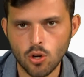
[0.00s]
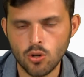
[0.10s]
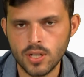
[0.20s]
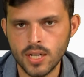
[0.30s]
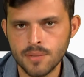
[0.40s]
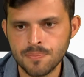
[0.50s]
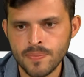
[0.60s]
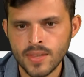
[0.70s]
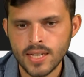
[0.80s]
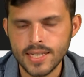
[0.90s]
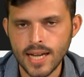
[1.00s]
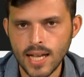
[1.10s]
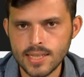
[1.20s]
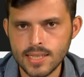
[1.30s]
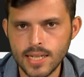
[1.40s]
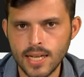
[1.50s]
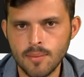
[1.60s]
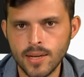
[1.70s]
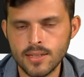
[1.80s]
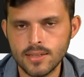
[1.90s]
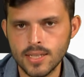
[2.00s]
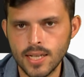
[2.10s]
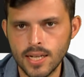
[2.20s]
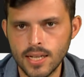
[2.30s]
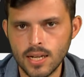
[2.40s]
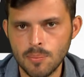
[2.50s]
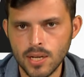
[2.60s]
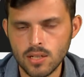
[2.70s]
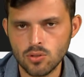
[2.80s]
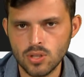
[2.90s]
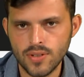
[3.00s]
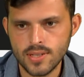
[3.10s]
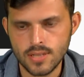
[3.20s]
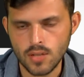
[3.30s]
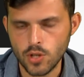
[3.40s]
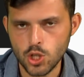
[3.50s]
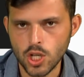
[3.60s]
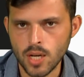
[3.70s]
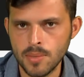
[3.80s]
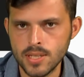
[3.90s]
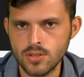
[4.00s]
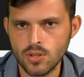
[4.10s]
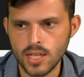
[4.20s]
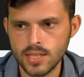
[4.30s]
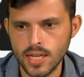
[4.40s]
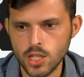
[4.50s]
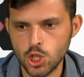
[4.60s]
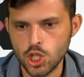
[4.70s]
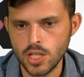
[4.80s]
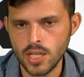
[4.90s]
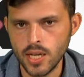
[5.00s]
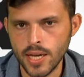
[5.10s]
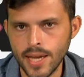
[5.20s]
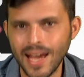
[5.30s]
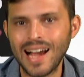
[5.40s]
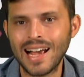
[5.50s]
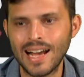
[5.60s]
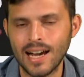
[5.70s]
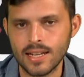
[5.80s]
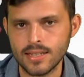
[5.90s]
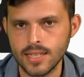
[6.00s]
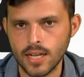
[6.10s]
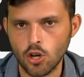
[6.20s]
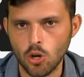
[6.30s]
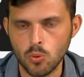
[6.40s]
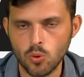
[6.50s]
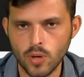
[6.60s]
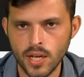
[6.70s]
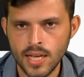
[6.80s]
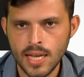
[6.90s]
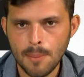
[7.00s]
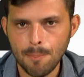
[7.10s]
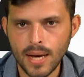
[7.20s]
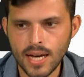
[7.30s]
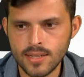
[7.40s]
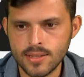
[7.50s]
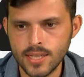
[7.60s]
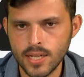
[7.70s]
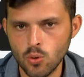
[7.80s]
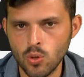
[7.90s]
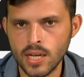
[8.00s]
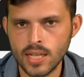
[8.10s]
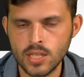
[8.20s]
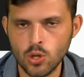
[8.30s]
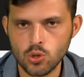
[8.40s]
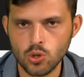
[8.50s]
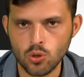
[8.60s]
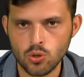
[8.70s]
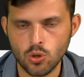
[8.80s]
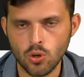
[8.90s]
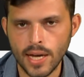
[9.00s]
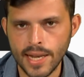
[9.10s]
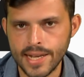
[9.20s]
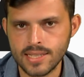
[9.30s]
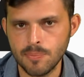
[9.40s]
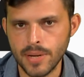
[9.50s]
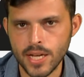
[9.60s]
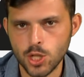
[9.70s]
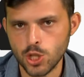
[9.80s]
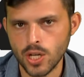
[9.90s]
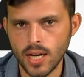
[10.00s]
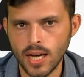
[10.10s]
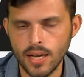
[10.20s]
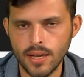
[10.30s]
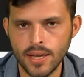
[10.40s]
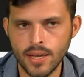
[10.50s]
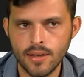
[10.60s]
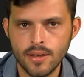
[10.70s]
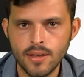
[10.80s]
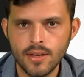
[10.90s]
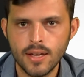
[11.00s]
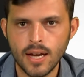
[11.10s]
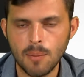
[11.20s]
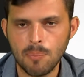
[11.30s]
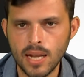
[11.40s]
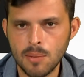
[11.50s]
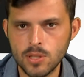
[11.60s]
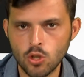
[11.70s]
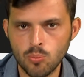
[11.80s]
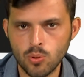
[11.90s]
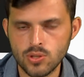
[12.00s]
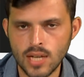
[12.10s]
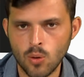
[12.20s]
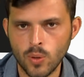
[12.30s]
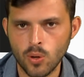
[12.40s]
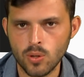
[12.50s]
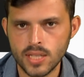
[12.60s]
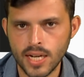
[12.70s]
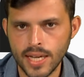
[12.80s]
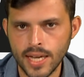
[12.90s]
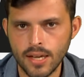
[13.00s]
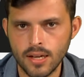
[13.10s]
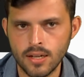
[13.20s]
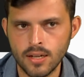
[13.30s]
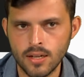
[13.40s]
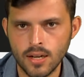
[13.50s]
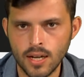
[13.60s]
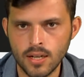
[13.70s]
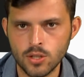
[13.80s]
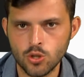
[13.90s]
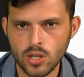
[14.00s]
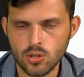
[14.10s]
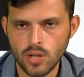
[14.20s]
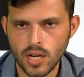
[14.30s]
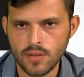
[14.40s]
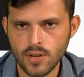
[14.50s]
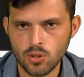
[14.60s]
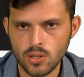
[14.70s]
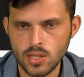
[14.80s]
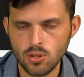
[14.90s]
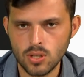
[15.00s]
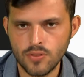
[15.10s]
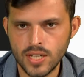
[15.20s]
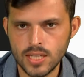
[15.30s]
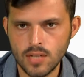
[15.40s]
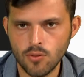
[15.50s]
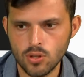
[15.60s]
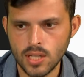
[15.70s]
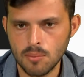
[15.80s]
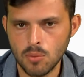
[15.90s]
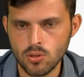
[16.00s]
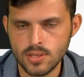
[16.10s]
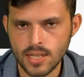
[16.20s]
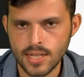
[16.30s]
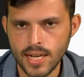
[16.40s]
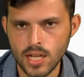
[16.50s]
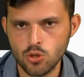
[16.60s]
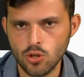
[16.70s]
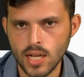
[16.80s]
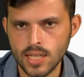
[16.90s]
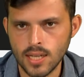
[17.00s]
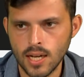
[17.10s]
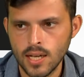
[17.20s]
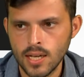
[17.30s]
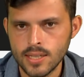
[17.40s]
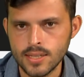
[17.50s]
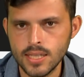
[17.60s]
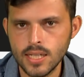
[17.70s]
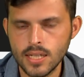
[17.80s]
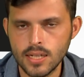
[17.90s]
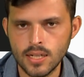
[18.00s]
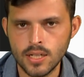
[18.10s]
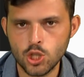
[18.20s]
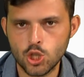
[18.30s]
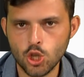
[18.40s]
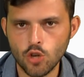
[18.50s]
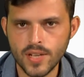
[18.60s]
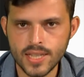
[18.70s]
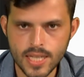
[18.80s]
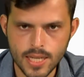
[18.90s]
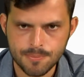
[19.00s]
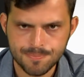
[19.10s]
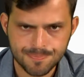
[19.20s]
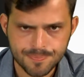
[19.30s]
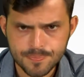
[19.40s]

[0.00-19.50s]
con gli altri elementi del reparto difensivo, i già menzionati Lancini e Accardi, che comunque parte un gradino sotto all'ex Brescia e al palermitano puro sangue, oltre che eh, al giocatore arrivato a titolo definitivo dal Monza nella giornata di eh, giovedì.